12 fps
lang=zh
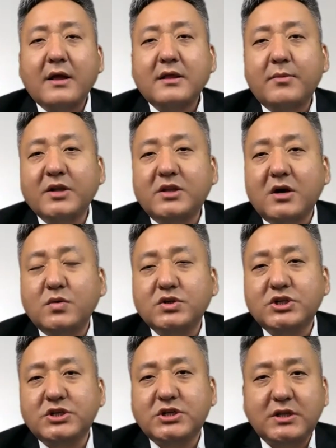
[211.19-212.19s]
那么德国
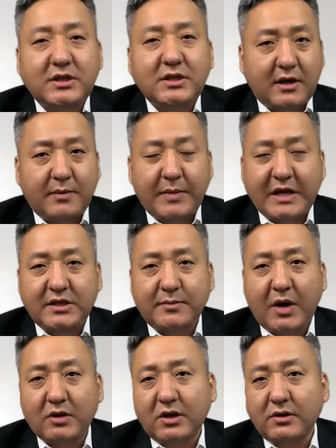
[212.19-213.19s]
之声的媒体
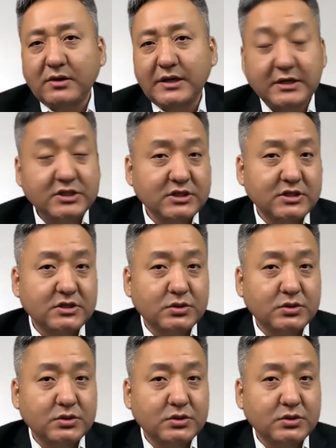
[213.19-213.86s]
报道呢也是